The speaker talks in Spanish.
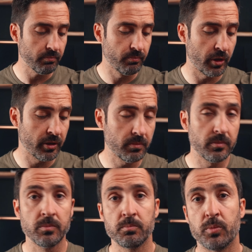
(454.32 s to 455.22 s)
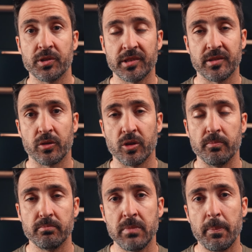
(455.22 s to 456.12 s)
bueno, pues esta
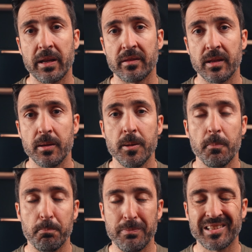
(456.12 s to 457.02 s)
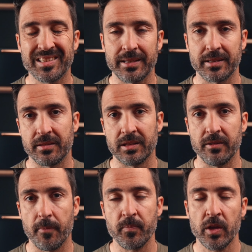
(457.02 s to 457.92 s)
opción me parece más que
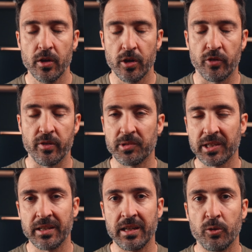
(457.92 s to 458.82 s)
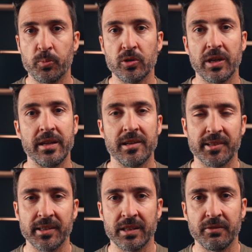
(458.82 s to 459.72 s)
atractiva. Nos vemos aquí en el Output en el
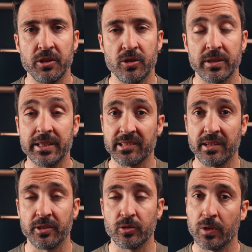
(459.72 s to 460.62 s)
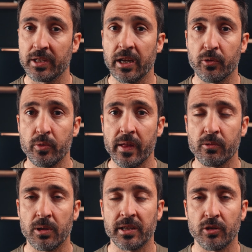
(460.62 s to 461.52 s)
siguiente vídeo y ya sabes, cualquier
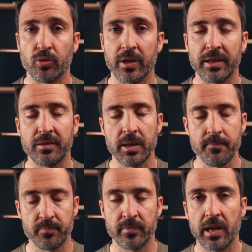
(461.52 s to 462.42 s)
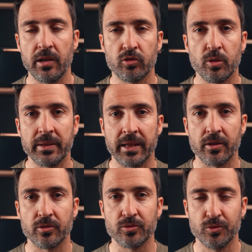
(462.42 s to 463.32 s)
duda, cualquier sugerencia, en los
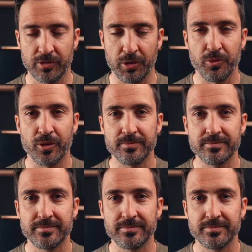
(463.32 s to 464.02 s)
comentarios. Un saludo.